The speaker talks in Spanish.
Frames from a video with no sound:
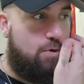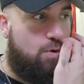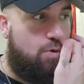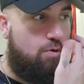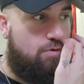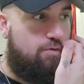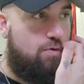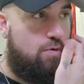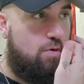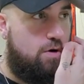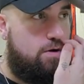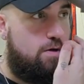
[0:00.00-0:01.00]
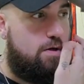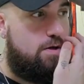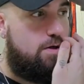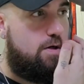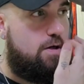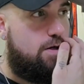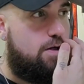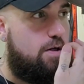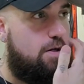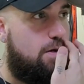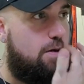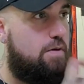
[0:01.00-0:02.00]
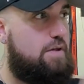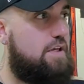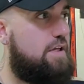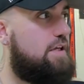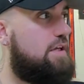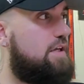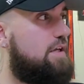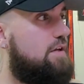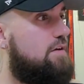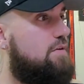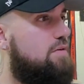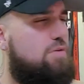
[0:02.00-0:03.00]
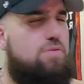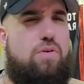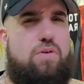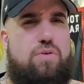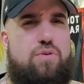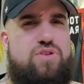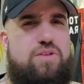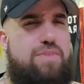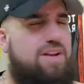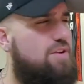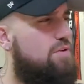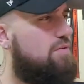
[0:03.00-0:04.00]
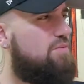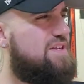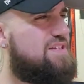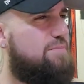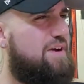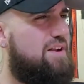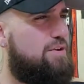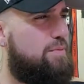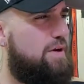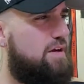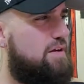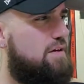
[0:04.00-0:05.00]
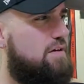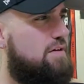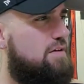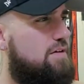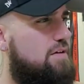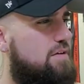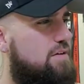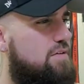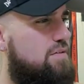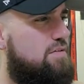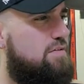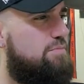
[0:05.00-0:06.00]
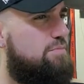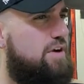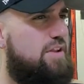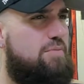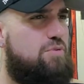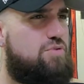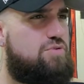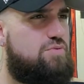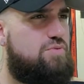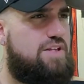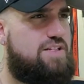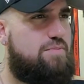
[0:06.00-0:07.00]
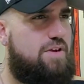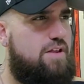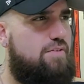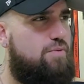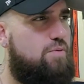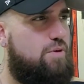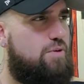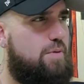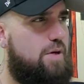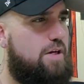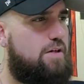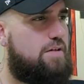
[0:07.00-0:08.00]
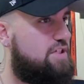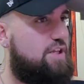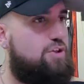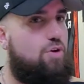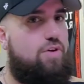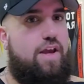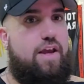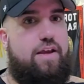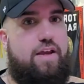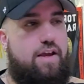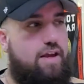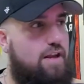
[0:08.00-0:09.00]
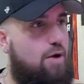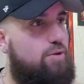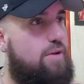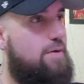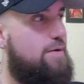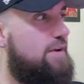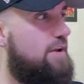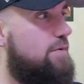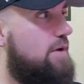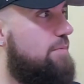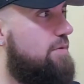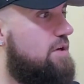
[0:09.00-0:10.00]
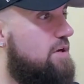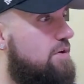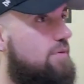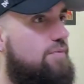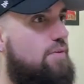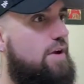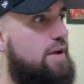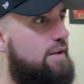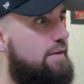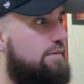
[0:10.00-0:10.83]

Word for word: no hubo fútbol, ¿no? Y. O no, dos semanas no, una semana nomás, ¿no? Perdimos una semana de fútbol nomás. Siento que, la última vez que vi a Peñarol fue